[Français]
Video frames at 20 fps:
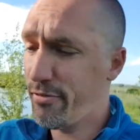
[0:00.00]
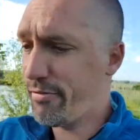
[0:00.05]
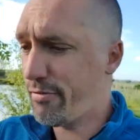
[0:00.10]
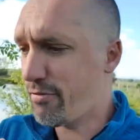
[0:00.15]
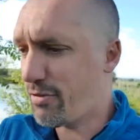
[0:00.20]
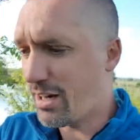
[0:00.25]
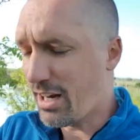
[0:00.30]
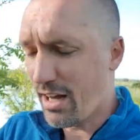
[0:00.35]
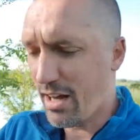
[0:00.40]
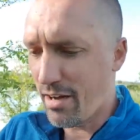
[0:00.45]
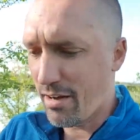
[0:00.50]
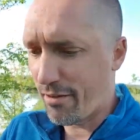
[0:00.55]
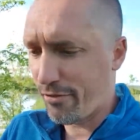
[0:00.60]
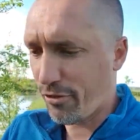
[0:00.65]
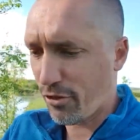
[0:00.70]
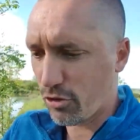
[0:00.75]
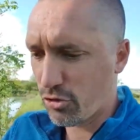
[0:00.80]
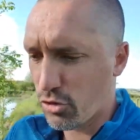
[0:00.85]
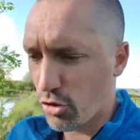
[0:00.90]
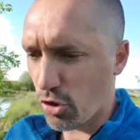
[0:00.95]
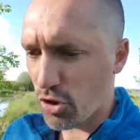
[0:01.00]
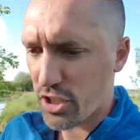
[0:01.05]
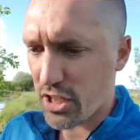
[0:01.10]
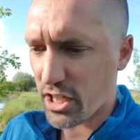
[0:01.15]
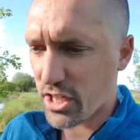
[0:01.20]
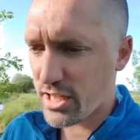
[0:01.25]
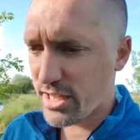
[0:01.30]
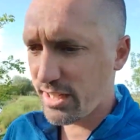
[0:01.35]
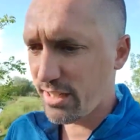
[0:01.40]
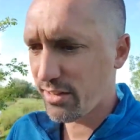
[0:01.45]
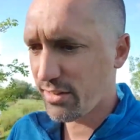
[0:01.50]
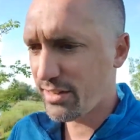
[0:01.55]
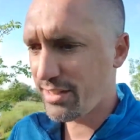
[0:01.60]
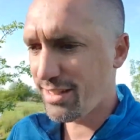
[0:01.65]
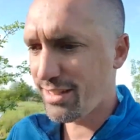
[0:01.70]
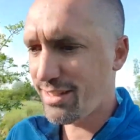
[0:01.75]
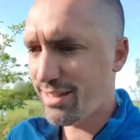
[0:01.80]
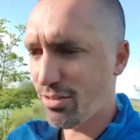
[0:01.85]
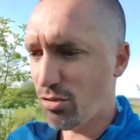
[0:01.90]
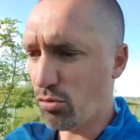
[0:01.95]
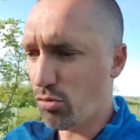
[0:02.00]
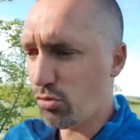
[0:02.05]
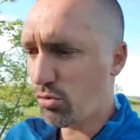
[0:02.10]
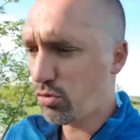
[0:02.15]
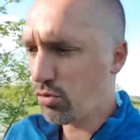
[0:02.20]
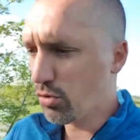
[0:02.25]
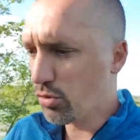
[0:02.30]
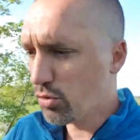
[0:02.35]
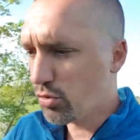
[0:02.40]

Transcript: voilà, à force de rechercher des, solutions,